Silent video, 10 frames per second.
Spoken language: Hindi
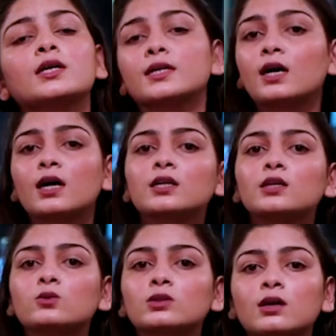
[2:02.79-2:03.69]
किरदार
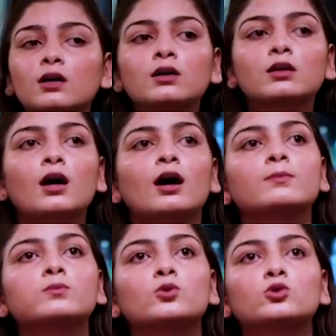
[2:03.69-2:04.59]
नहीं होता कि
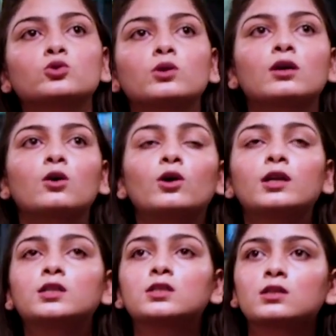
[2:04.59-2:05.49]
आपको जो है
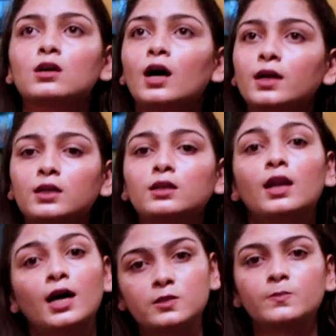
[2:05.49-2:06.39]
ऑयली चीज़ें खानी
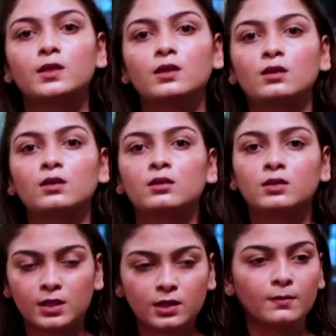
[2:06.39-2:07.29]
लाजमी है
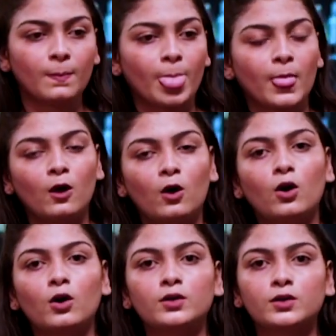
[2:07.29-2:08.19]
ठीक है
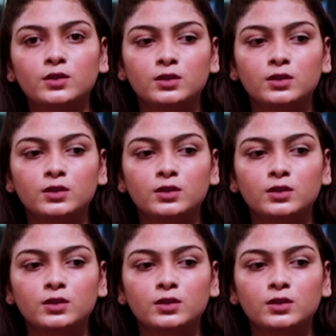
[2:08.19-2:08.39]
और